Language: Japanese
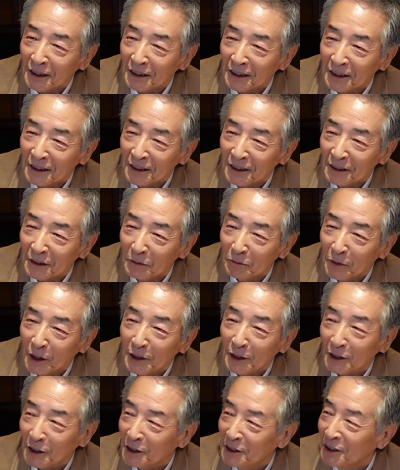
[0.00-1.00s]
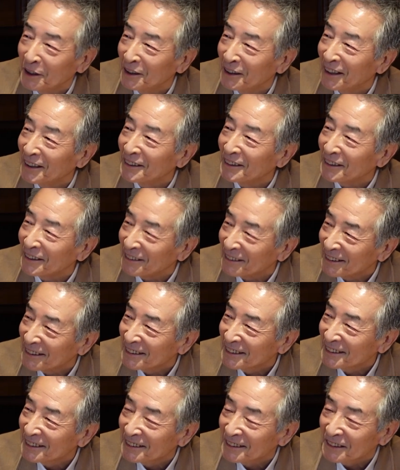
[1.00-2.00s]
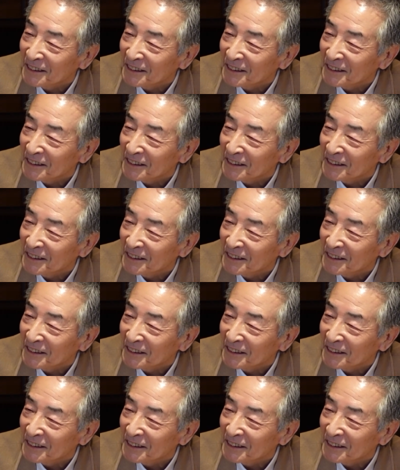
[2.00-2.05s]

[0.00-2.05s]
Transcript: え、まだ消えないんだよね、え、